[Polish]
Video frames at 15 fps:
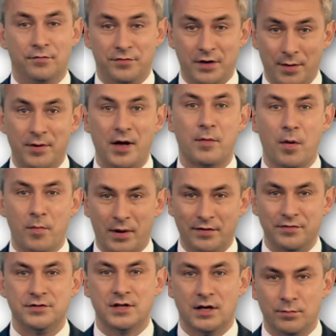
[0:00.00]
Wiemy, jak
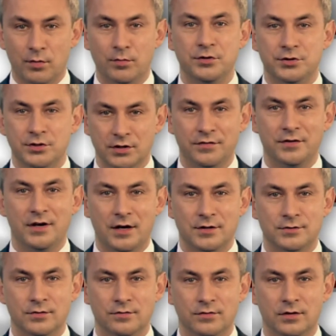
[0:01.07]
poprawić stan publicznych
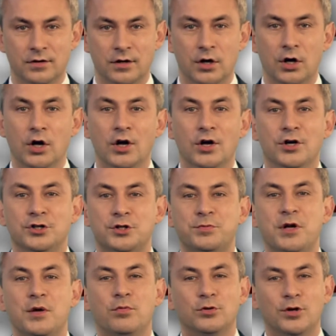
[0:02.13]
finansów
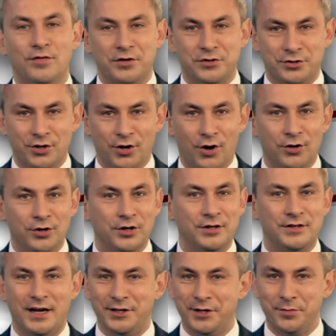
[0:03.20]
szybciej budować drogi
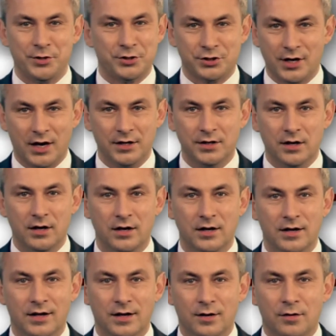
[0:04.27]
i tanie mieszkania.
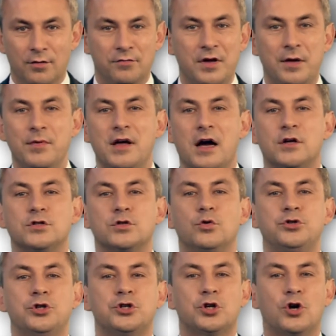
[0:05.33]
Wiemy, jak
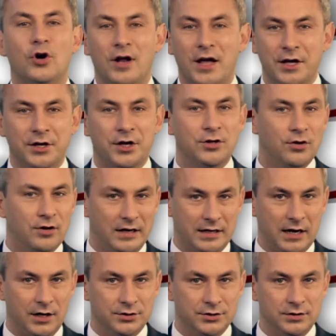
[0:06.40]
skrócić kolejki do
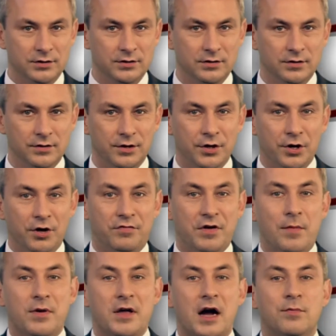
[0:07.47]
lekarzy.
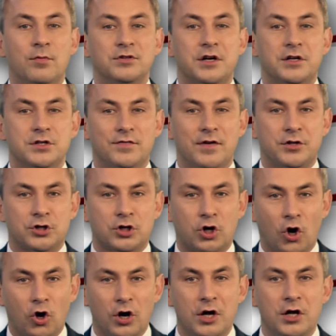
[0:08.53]
Wiemy, jak modernizować
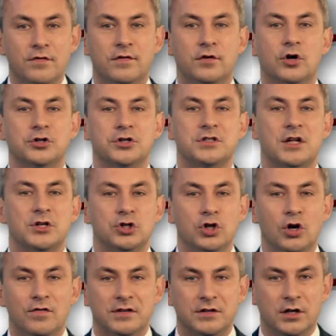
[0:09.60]
kolej i wykorzystać nowe